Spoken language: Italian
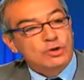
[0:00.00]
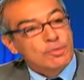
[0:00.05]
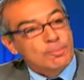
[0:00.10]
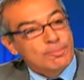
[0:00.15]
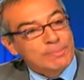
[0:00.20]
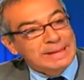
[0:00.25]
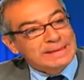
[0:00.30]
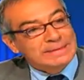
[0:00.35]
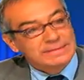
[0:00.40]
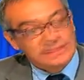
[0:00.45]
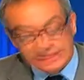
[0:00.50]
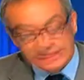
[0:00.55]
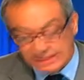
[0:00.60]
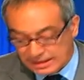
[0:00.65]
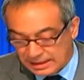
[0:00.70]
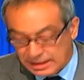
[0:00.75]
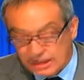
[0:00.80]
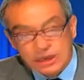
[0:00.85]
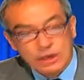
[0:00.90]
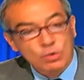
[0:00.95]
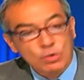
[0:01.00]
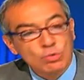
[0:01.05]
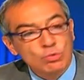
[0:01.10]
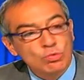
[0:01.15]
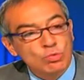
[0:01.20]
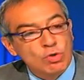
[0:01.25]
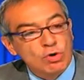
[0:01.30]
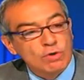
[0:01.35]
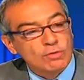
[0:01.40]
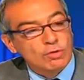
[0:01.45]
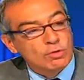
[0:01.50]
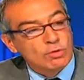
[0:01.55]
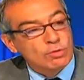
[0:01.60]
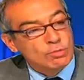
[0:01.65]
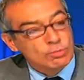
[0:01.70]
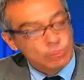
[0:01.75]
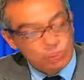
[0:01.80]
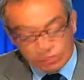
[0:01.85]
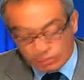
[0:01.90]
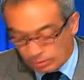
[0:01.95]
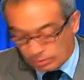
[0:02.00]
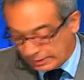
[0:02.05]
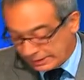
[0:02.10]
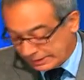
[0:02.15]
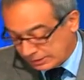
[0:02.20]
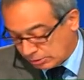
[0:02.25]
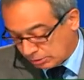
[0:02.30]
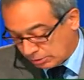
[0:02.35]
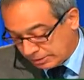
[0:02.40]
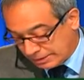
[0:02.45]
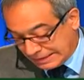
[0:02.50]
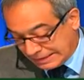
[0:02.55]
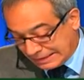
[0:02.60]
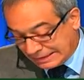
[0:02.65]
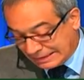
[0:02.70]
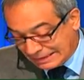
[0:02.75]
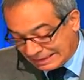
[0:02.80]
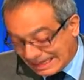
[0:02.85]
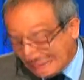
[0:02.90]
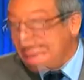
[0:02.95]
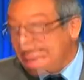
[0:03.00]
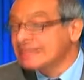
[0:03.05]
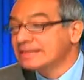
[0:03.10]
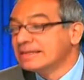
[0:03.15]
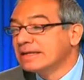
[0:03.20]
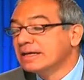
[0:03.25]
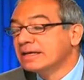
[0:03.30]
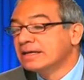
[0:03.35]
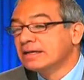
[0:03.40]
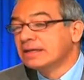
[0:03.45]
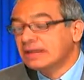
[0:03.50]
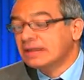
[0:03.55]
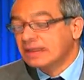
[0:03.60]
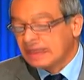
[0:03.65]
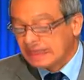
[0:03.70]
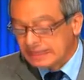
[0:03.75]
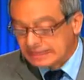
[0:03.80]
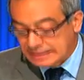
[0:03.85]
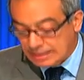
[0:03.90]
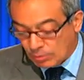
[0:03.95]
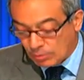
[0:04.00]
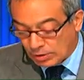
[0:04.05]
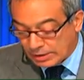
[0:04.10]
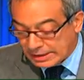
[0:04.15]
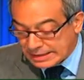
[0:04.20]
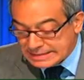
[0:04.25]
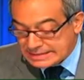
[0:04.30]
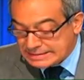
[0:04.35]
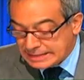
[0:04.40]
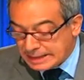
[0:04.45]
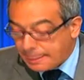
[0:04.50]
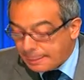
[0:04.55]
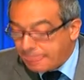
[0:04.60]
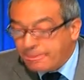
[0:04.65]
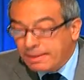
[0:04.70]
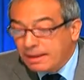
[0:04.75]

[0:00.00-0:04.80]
partire un nuovo, un nuovo momento di grande democrazia.